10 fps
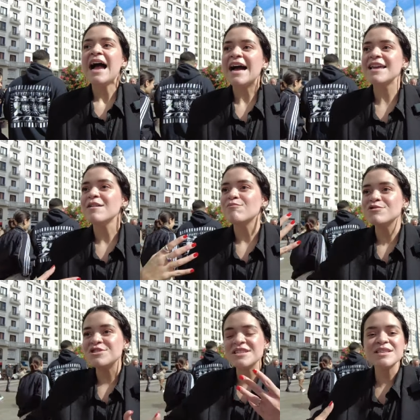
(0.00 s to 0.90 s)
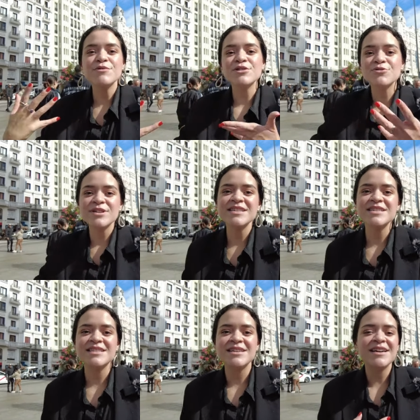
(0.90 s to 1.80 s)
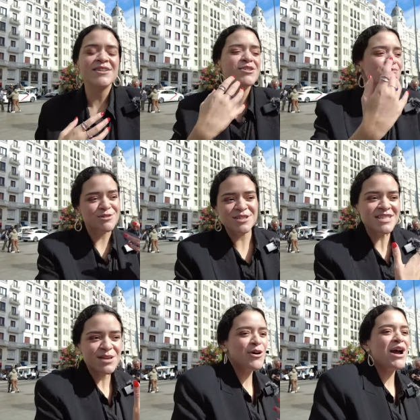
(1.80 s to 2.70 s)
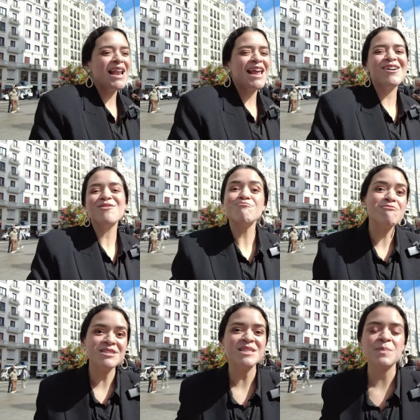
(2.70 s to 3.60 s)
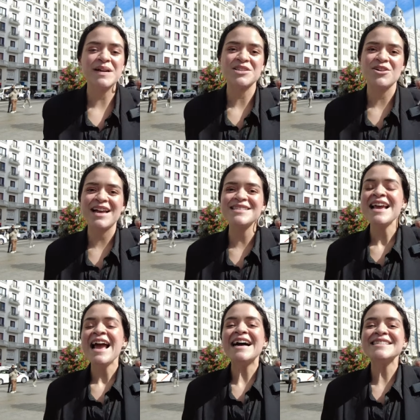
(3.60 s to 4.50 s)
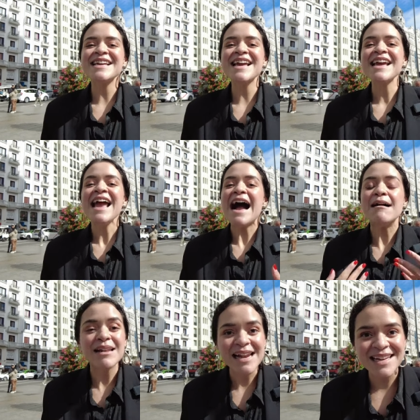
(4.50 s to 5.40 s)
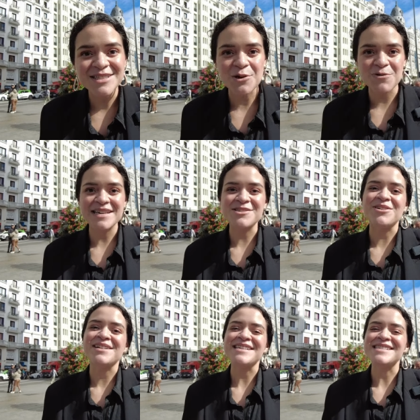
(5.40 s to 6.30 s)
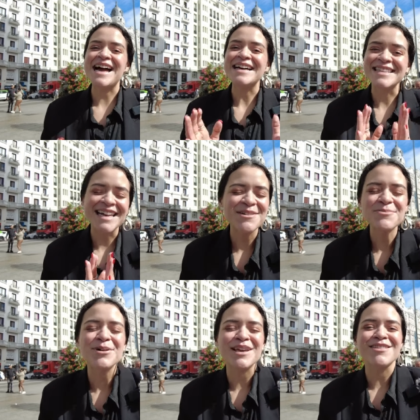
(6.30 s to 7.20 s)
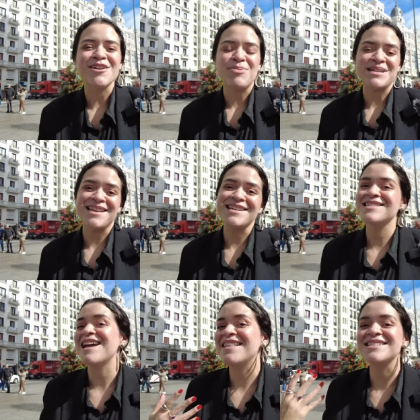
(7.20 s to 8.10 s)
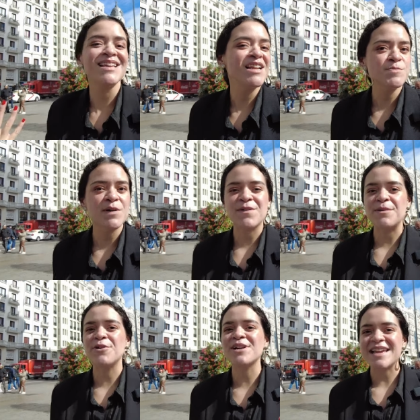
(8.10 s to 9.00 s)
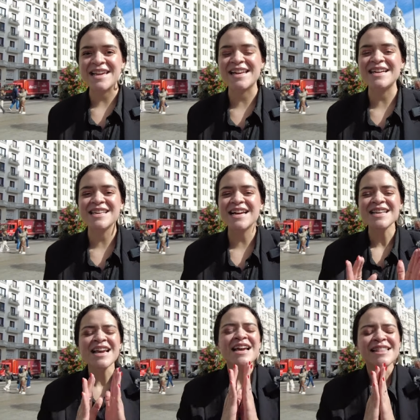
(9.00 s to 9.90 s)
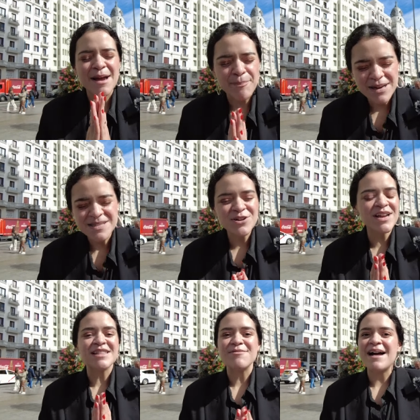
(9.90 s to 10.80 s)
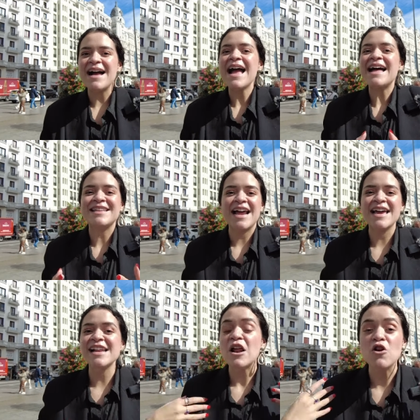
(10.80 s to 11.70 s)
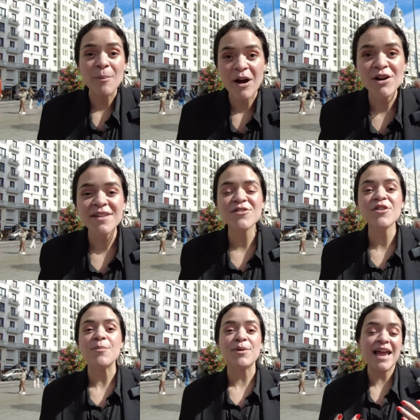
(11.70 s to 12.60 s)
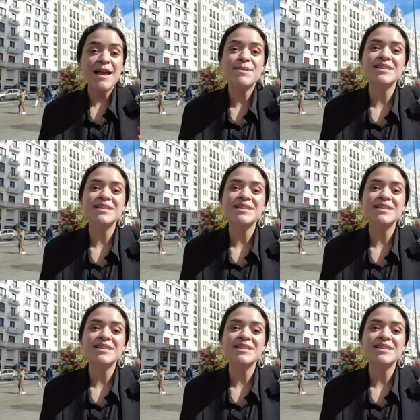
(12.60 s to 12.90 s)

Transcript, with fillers: hay muchísimo turisteo, muchísimo jaleo, muchas personas, así que hablarles con una sonrisa, tener un poquito de paciencia, decirles por favor y gracias, te apuesto que te va a traer lo mejor de todo, porque hay